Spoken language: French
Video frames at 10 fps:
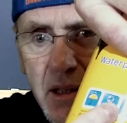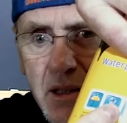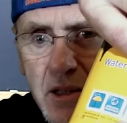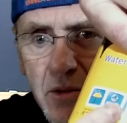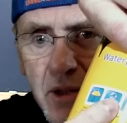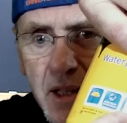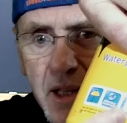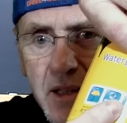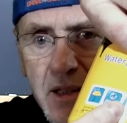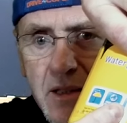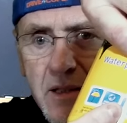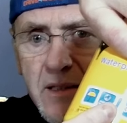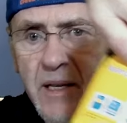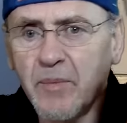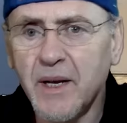Ici on a un indice
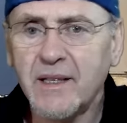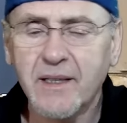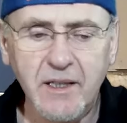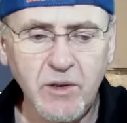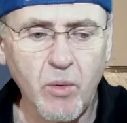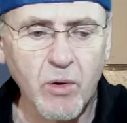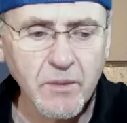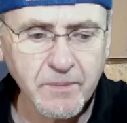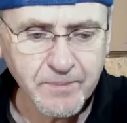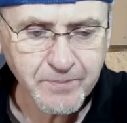qui s'appelle D3.